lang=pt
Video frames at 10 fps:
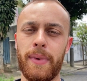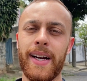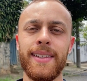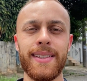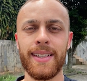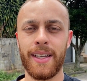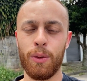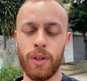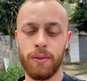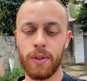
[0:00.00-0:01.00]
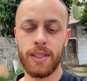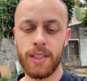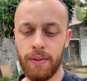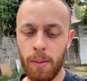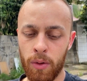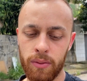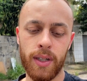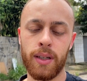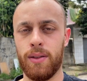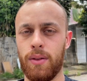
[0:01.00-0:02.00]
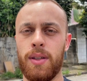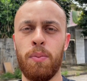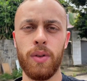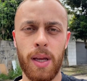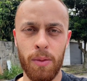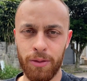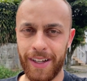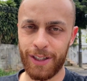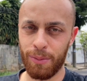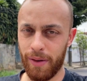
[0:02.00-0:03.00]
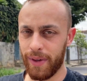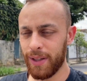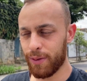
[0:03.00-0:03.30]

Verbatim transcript: mas enquanto você estiver montando, se você puder montar de uma vez